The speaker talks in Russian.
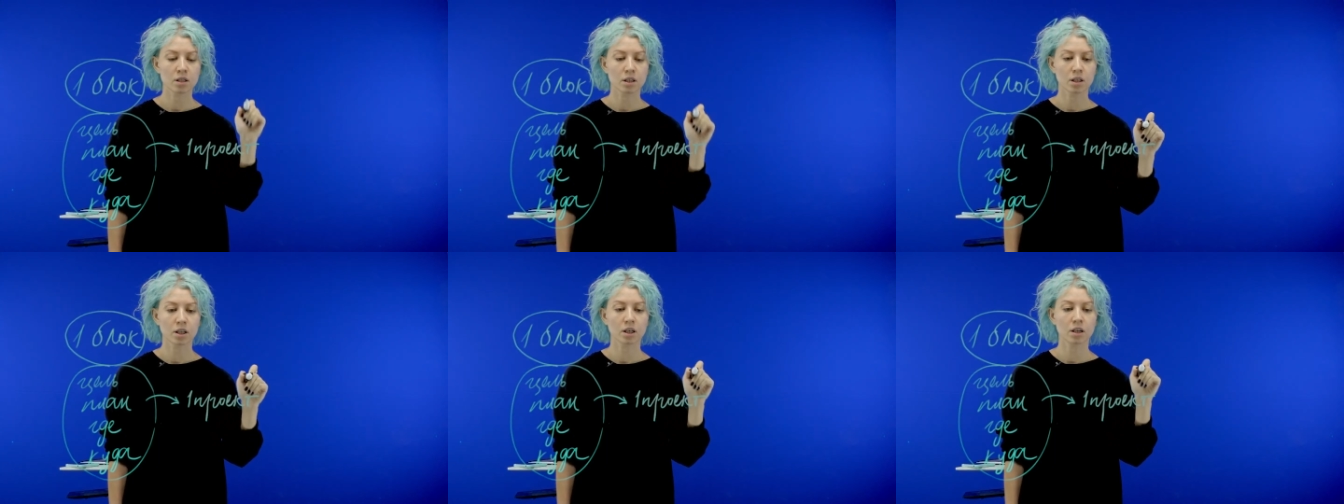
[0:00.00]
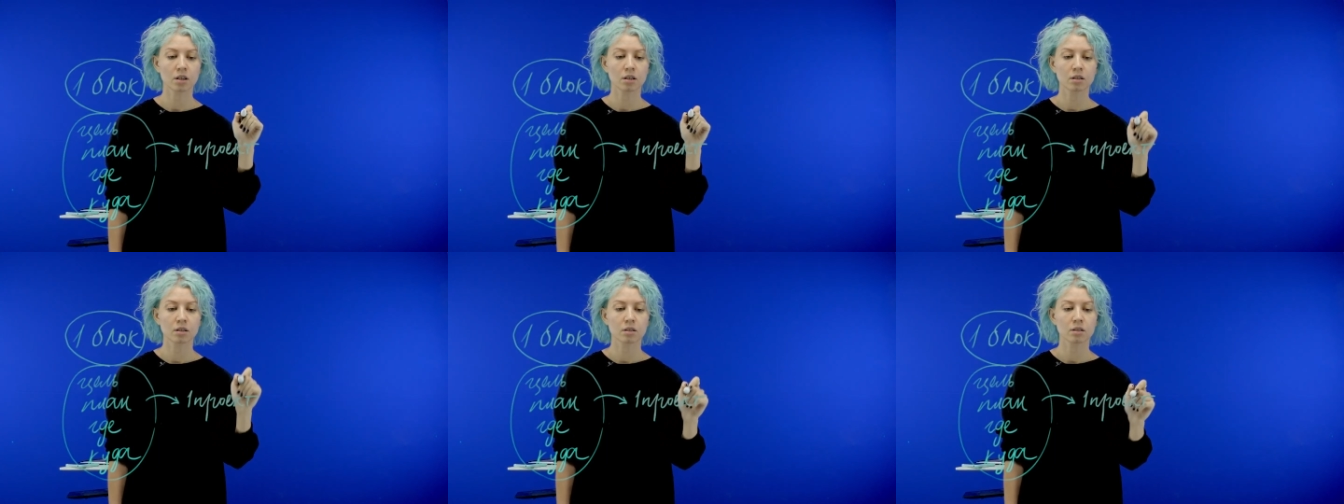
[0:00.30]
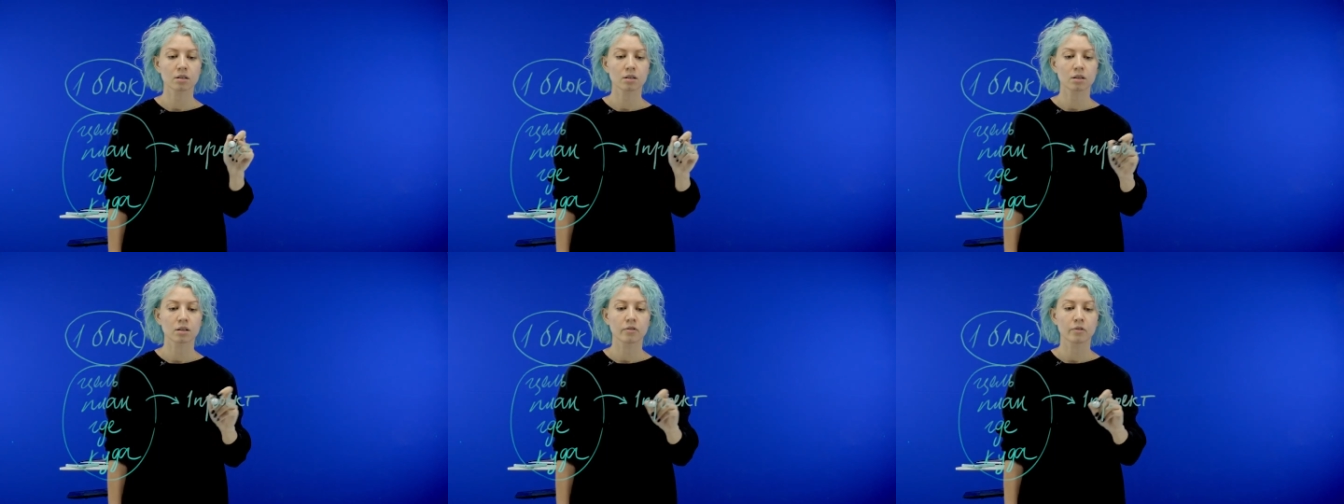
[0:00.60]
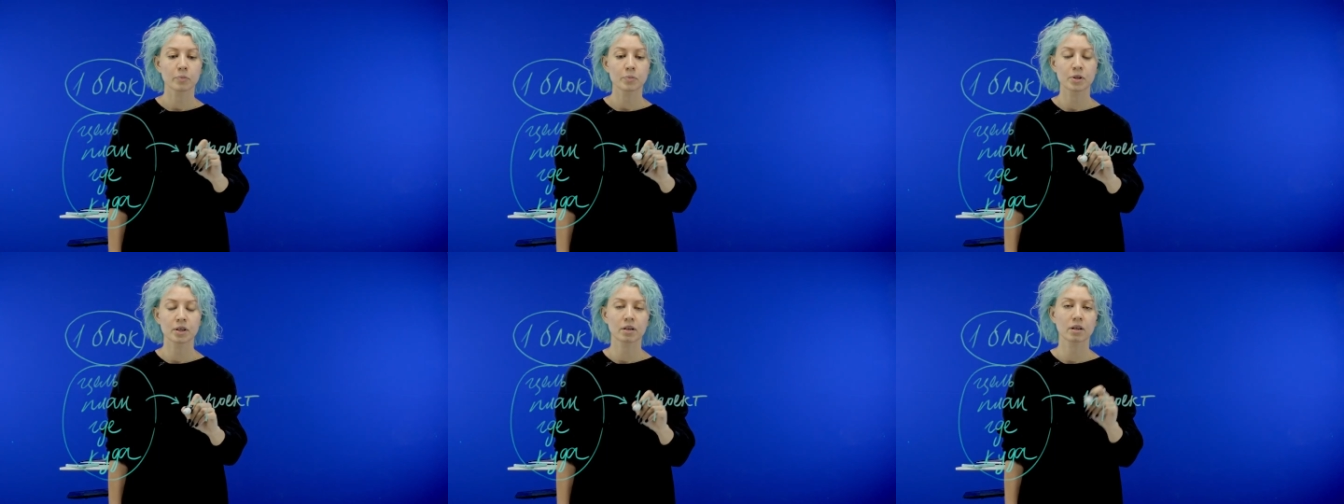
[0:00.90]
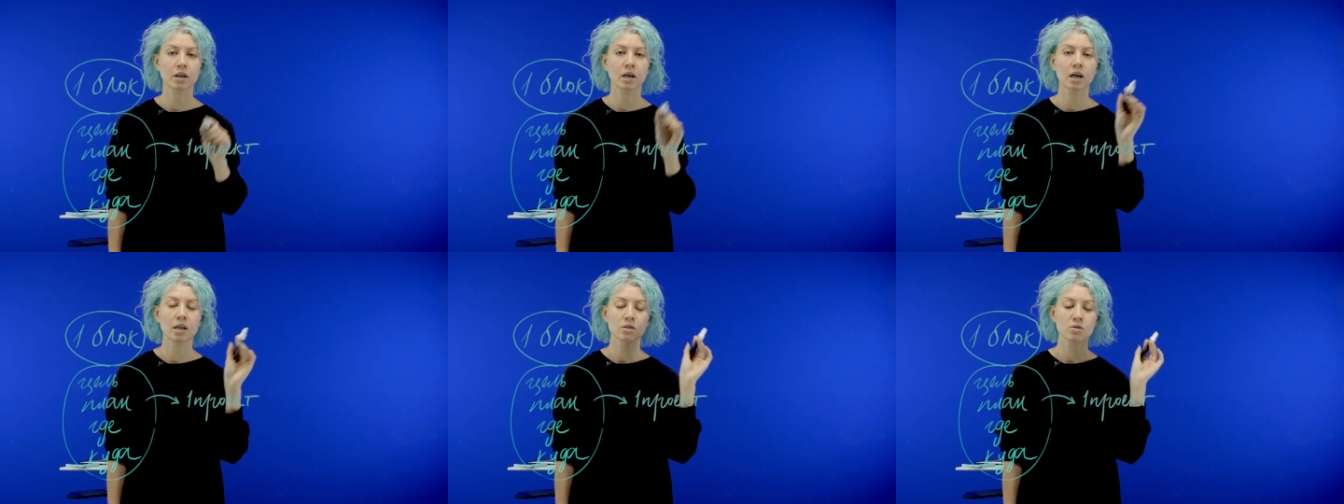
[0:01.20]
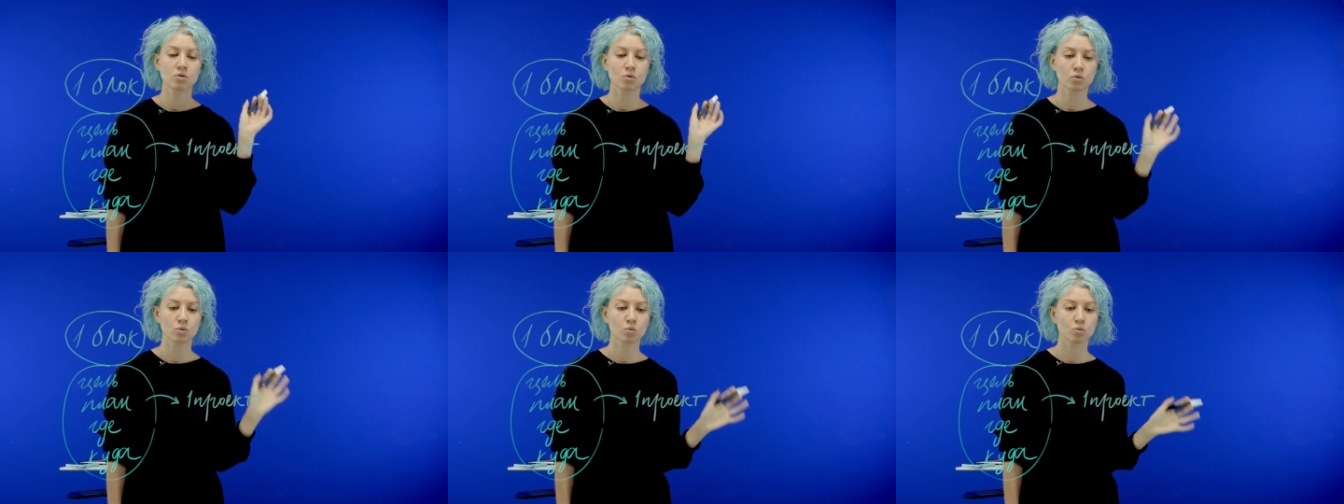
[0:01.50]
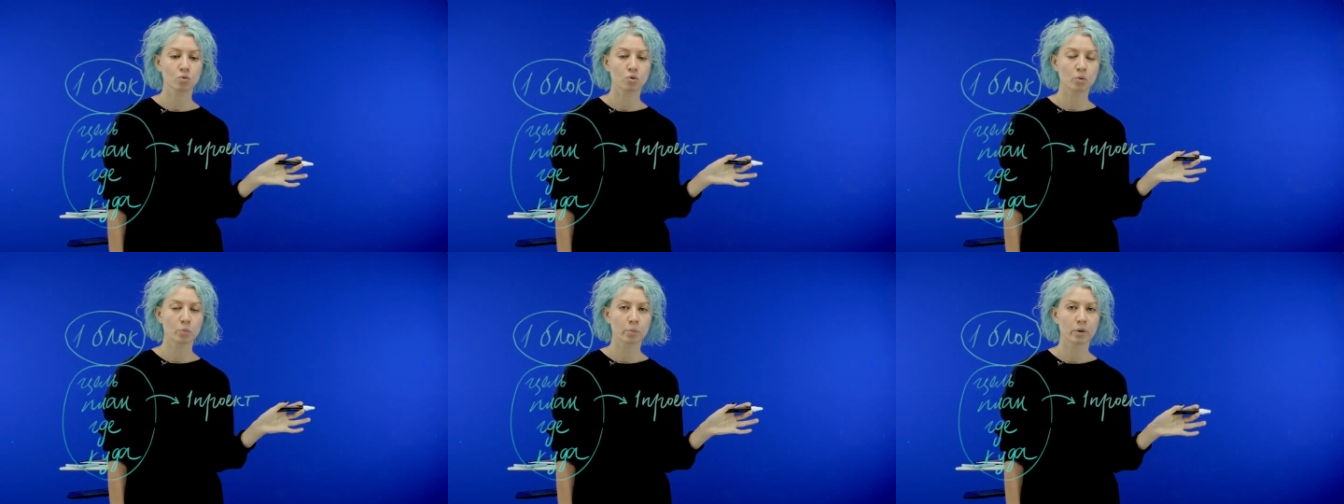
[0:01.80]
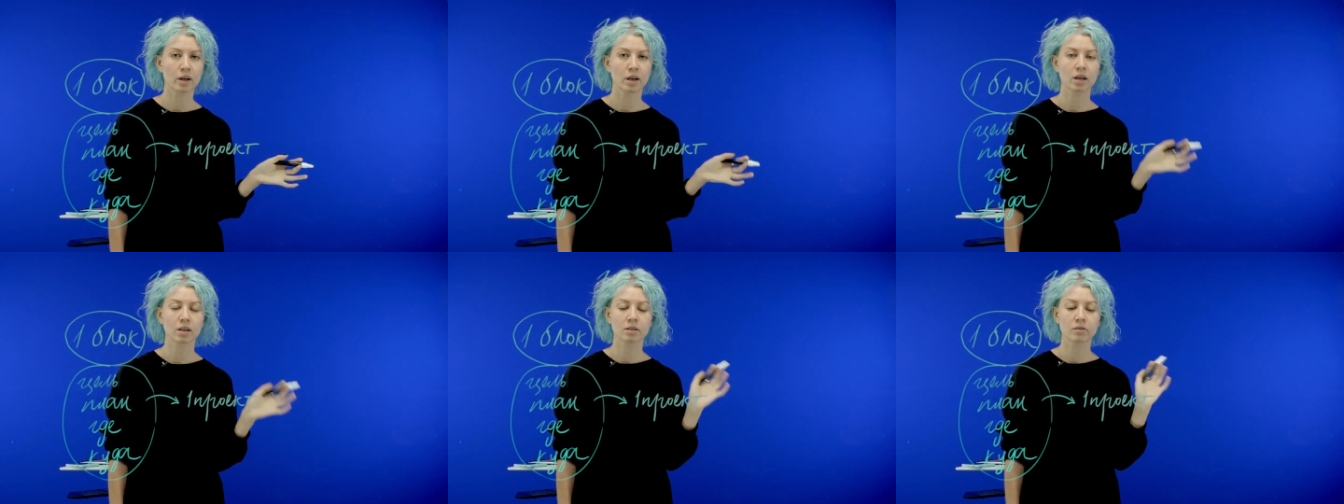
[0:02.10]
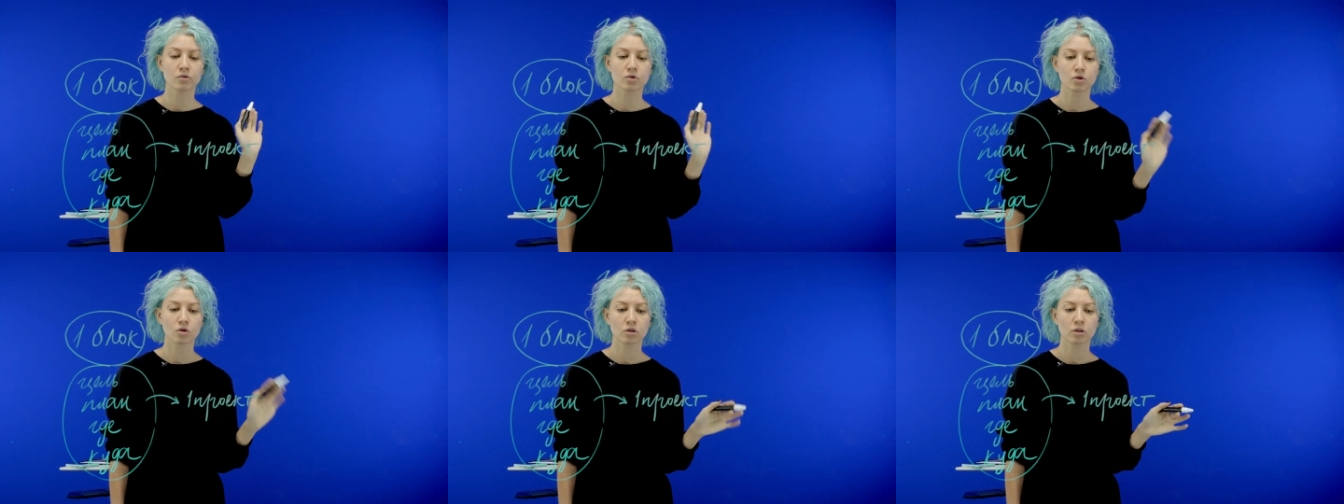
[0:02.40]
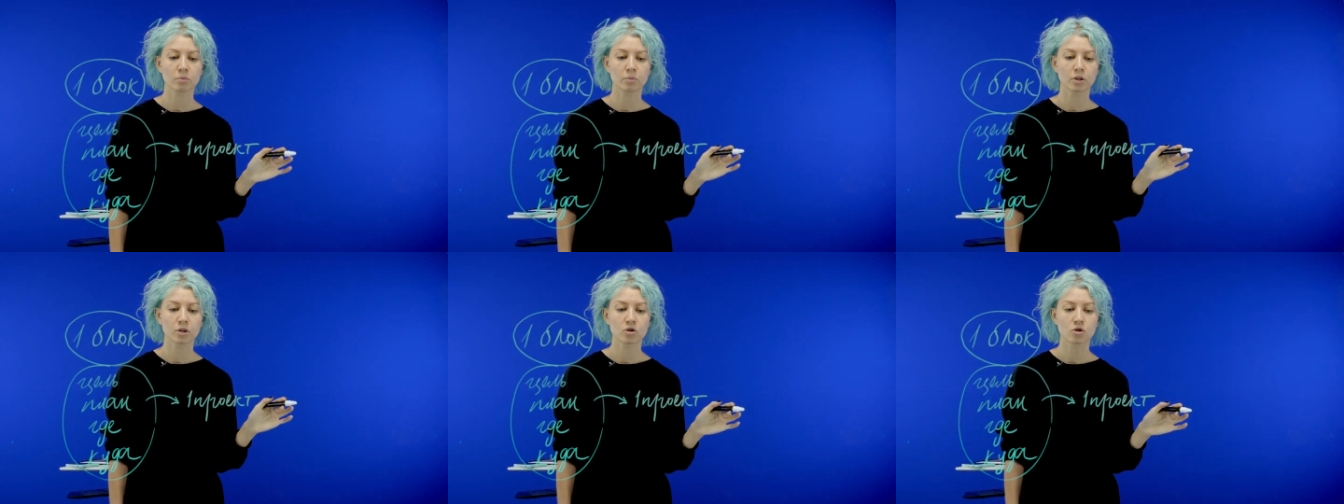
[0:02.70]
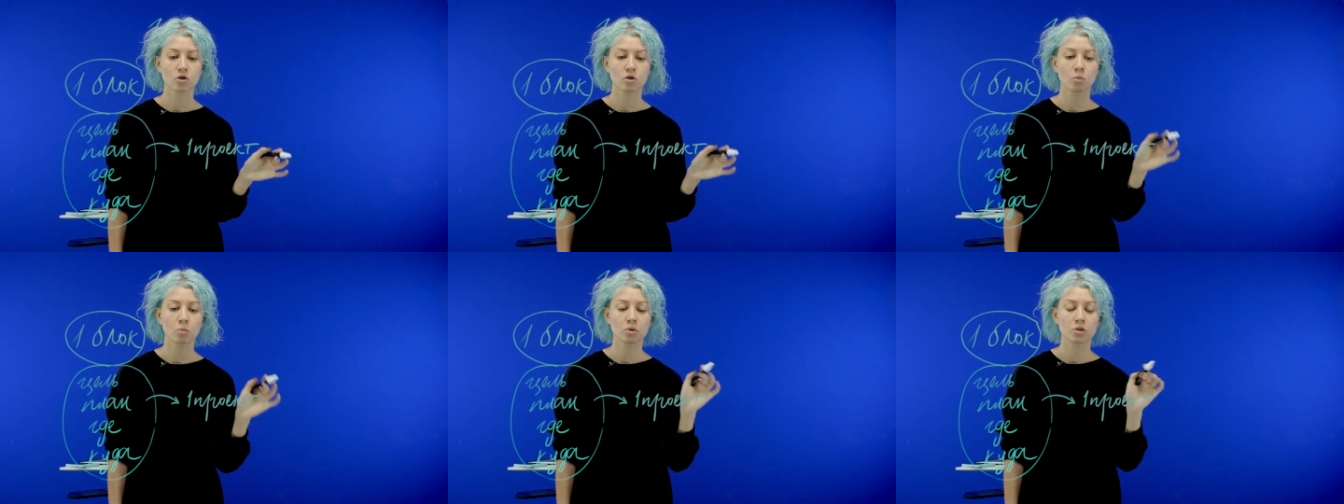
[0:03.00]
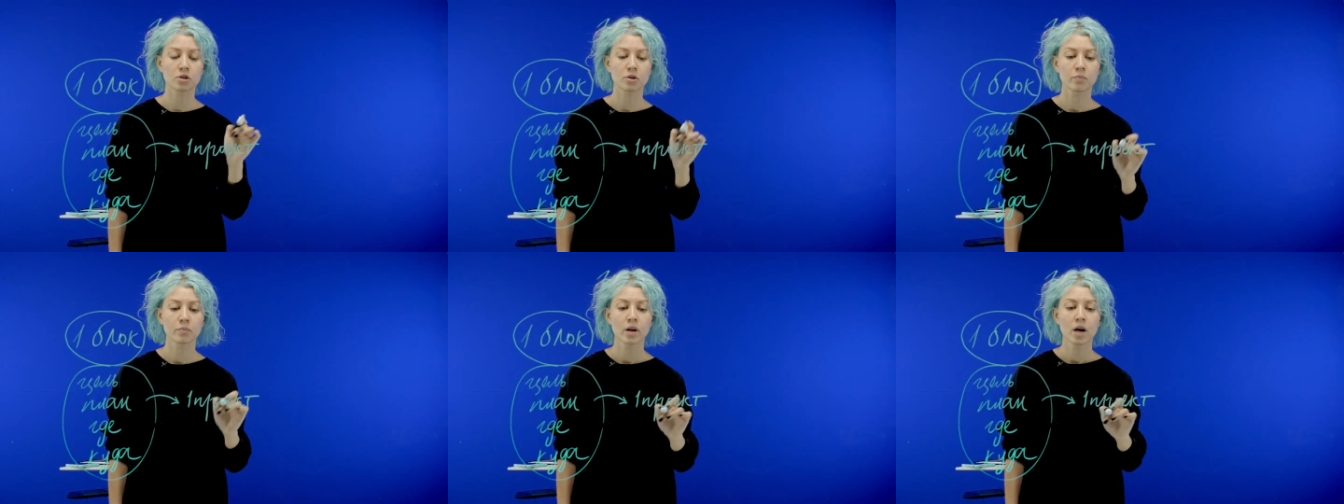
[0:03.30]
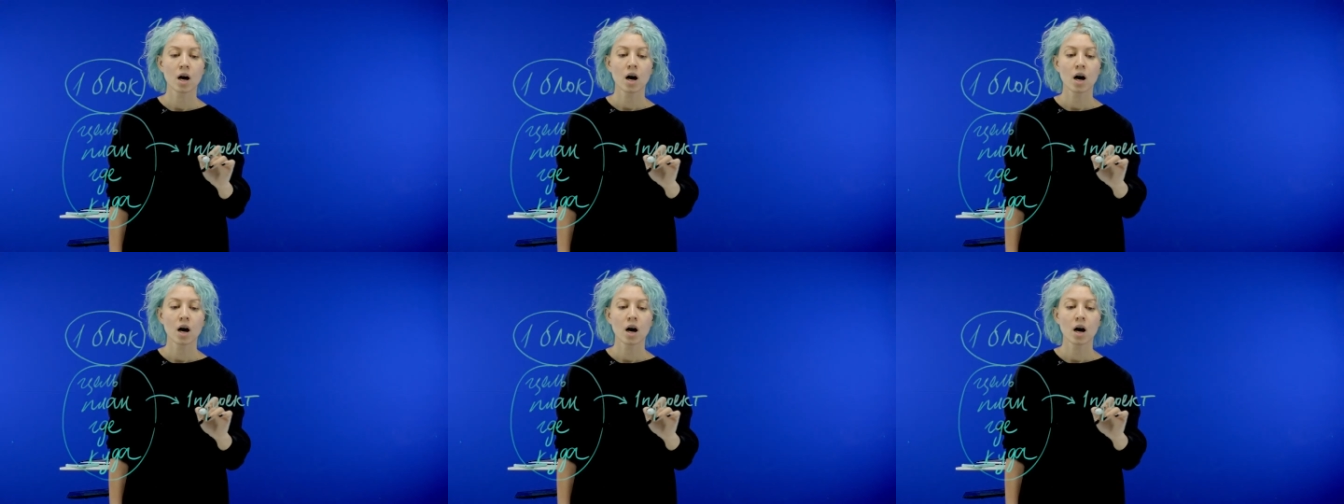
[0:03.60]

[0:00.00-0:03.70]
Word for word: каких вообще какая структура проектов, что там должно быть.